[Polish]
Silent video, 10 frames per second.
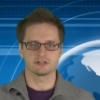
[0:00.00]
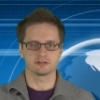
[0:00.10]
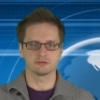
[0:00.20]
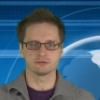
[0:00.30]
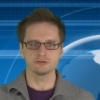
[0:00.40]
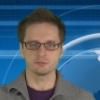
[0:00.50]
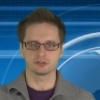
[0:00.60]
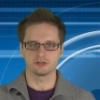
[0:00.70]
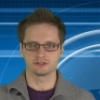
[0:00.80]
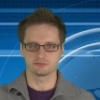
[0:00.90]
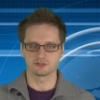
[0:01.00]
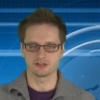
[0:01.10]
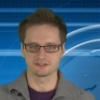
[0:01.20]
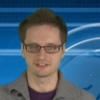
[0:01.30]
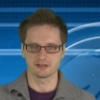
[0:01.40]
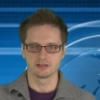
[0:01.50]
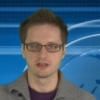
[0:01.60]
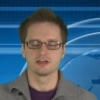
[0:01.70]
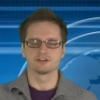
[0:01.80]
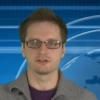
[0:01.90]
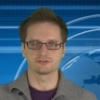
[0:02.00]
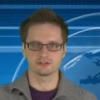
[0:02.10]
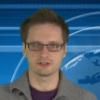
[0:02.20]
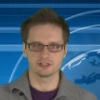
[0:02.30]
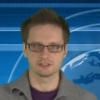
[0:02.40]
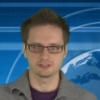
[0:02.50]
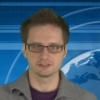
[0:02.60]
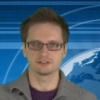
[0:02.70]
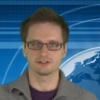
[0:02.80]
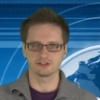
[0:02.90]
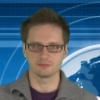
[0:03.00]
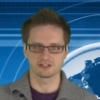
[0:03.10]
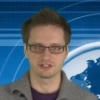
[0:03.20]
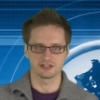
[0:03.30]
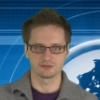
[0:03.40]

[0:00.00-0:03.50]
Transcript: na rynku już pod koniec miesiąca. To wszystko na dziś, do zobaczenia